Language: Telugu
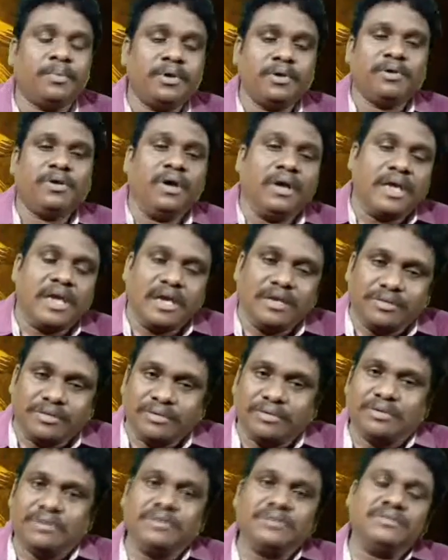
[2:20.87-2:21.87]
ఇప్పుడు
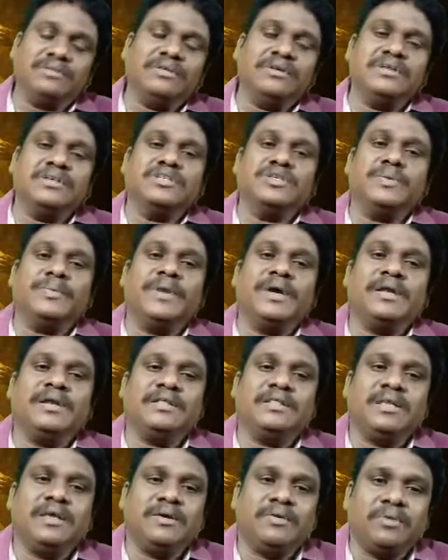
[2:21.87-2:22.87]
యేసుక్రీస్తు
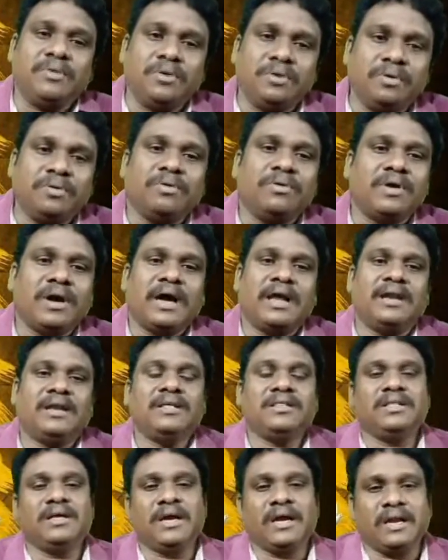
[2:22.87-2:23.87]
నిజమైన దేవుడు
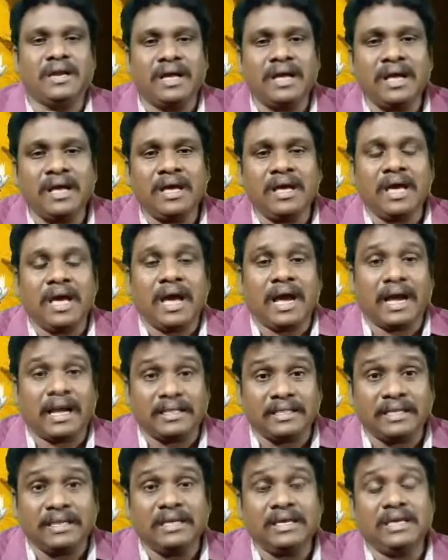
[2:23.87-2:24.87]
అన్నందుకట
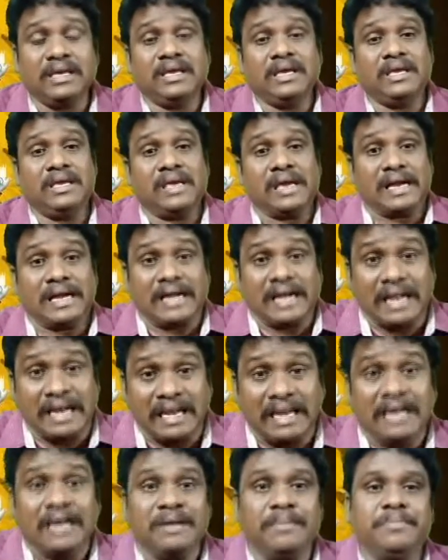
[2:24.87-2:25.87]
అతనికి
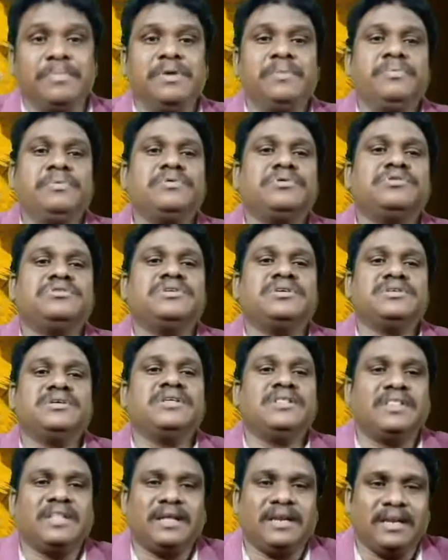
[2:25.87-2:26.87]
ఎక్కడలేని బీపీ
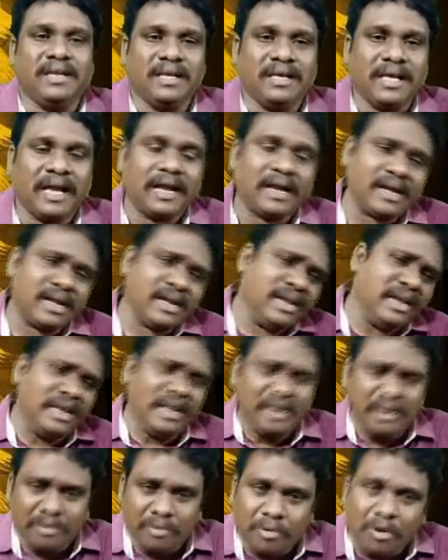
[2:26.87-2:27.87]
వచ్చేసిందండి
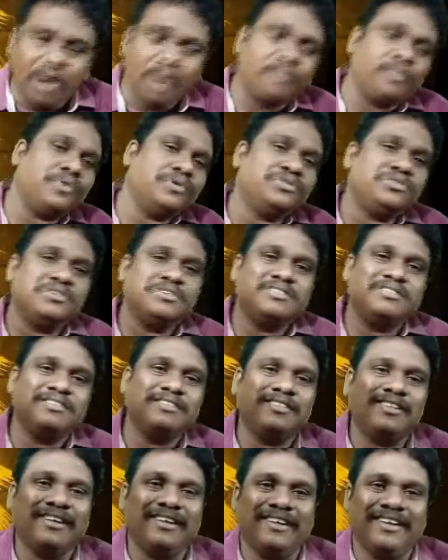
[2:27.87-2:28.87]
ఎక్కడలేని కోపం
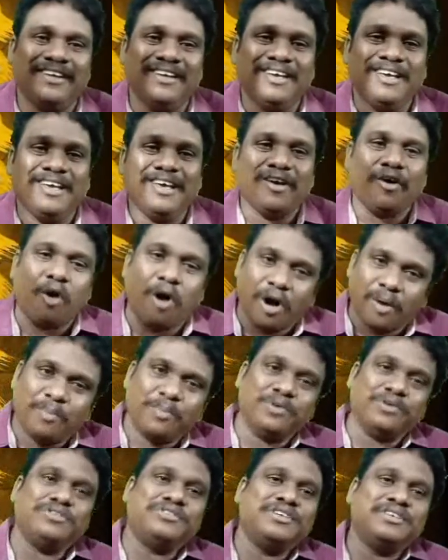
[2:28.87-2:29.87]
వచ్చేసిందండి
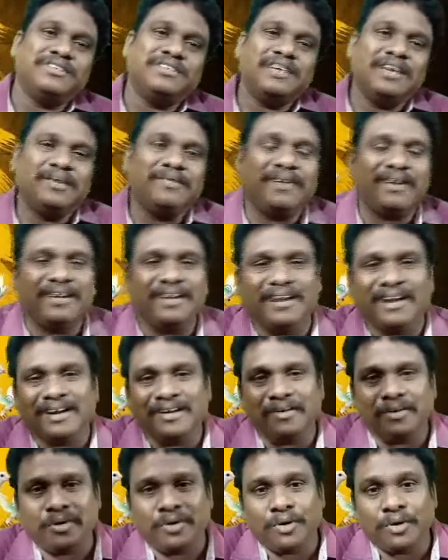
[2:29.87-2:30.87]
కోపం వచ్చేసి
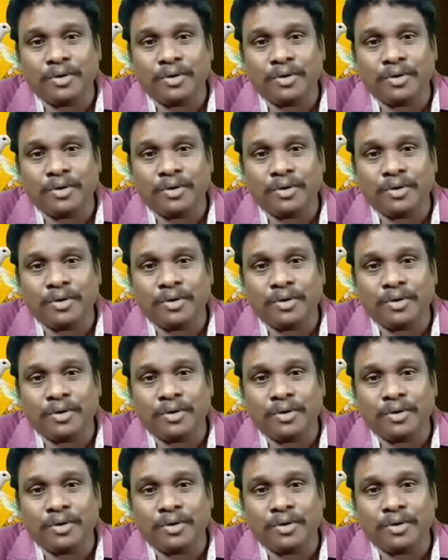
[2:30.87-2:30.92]
ఏమంటున్నాడు